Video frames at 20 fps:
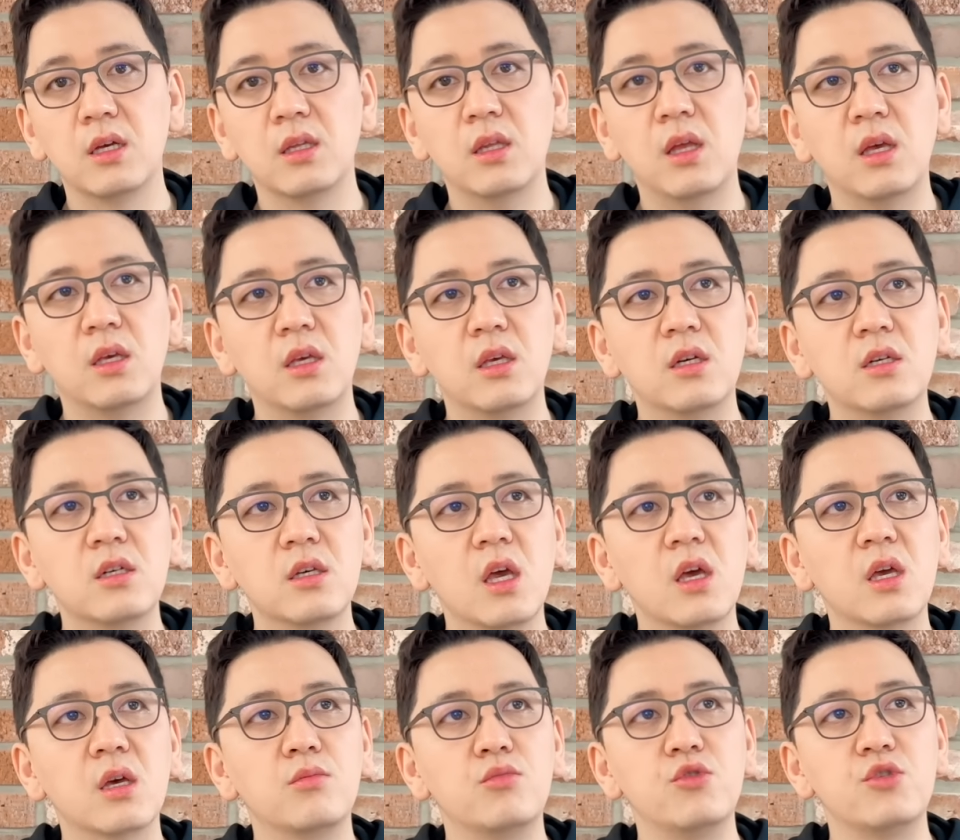근데 이
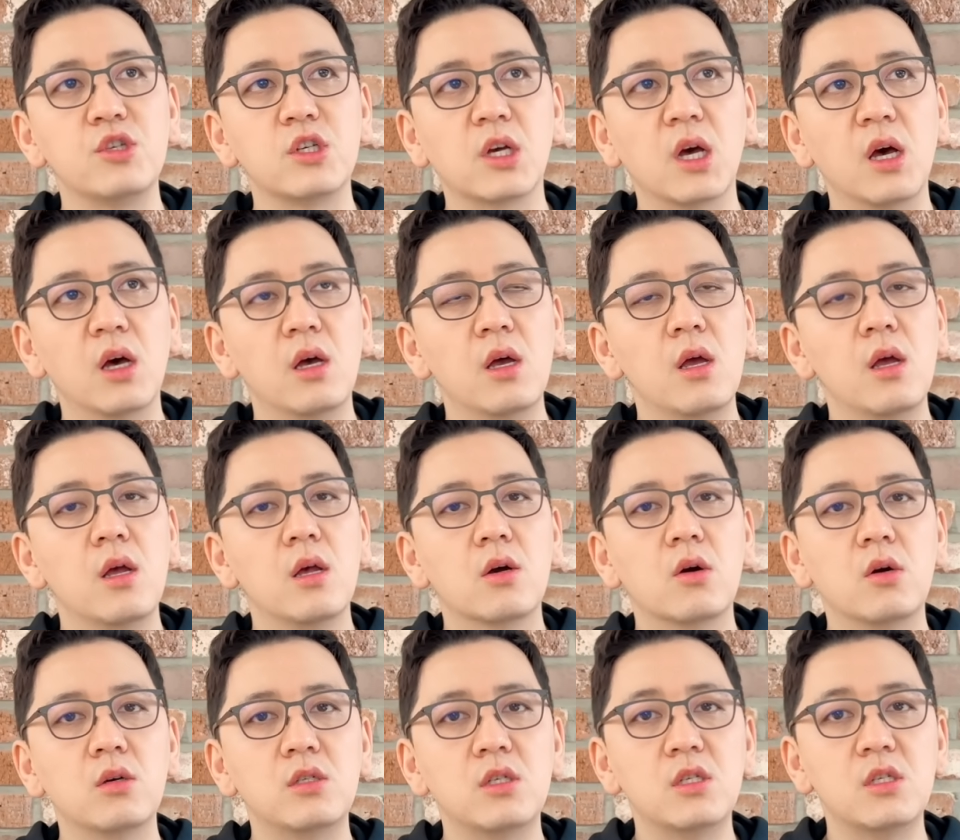흥행의 불씨가
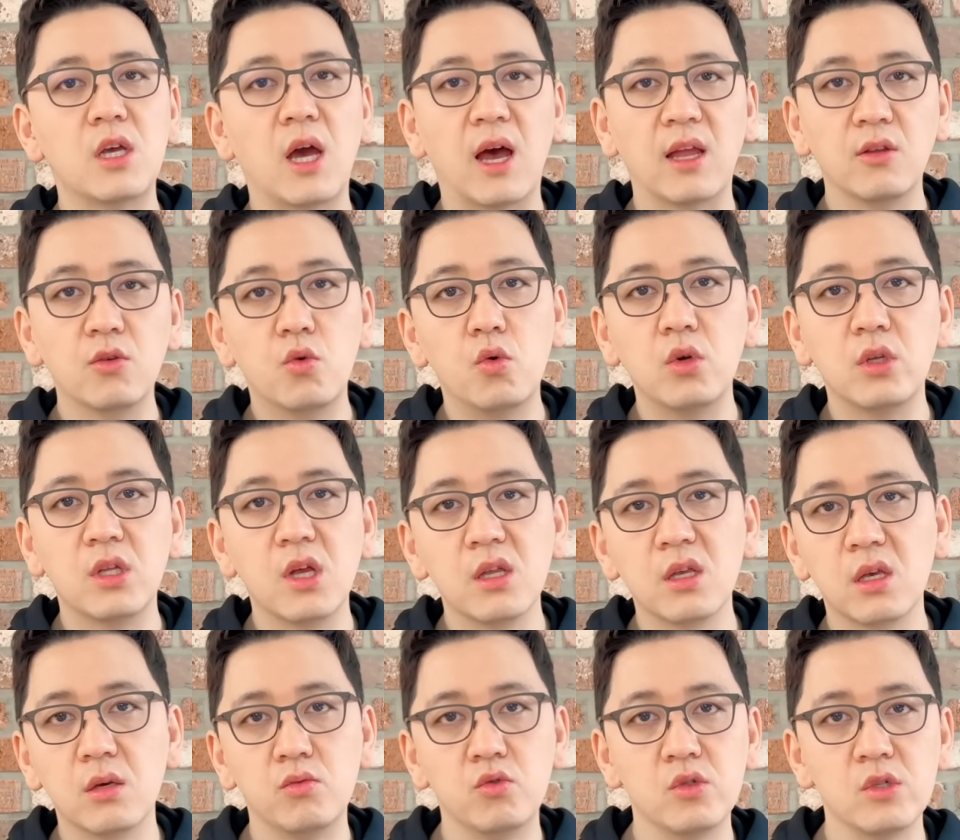꺼지지 않고
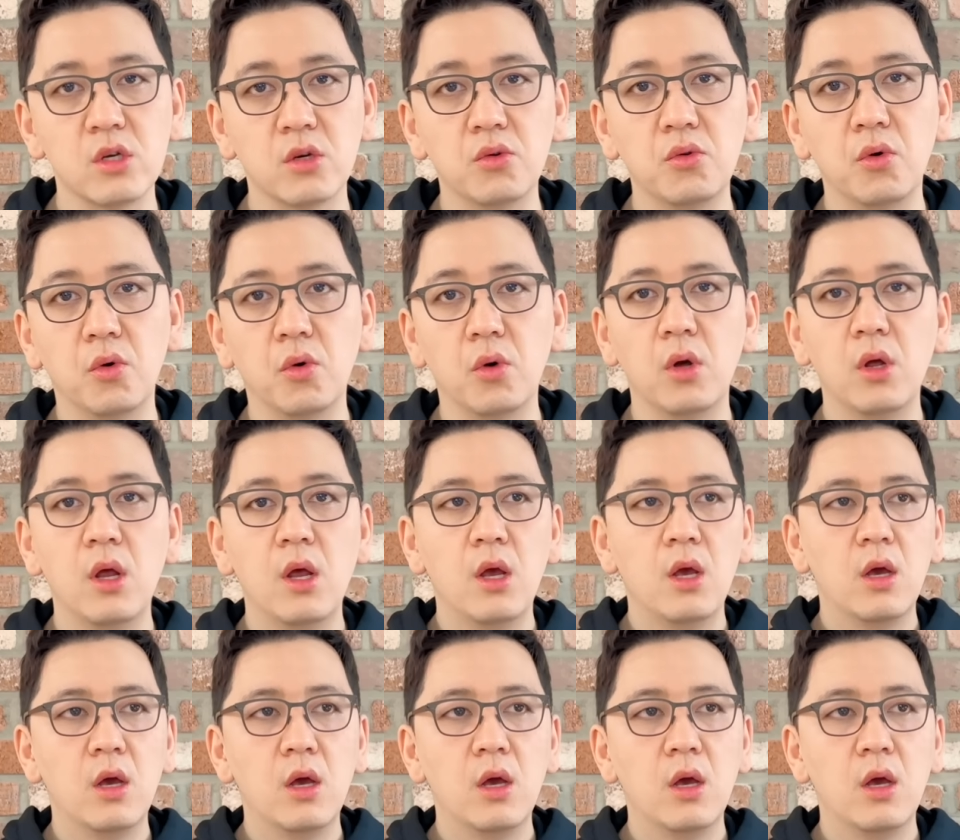있다는 게 문제고,